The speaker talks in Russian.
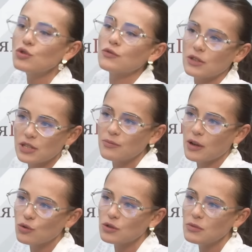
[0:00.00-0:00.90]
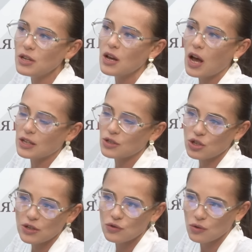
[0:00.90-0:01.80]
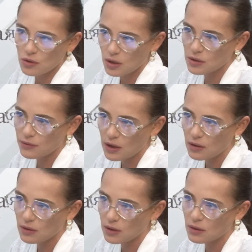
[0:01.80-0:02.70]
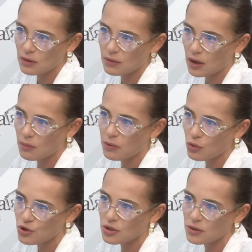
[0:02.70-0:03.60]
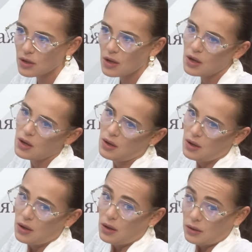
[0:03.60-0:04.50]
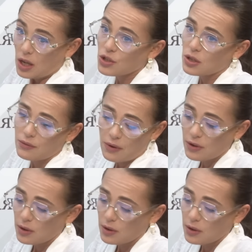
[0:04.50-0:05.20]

чувствовали себя людьми, а сейчас все это развалено, и как бы очень... Также они во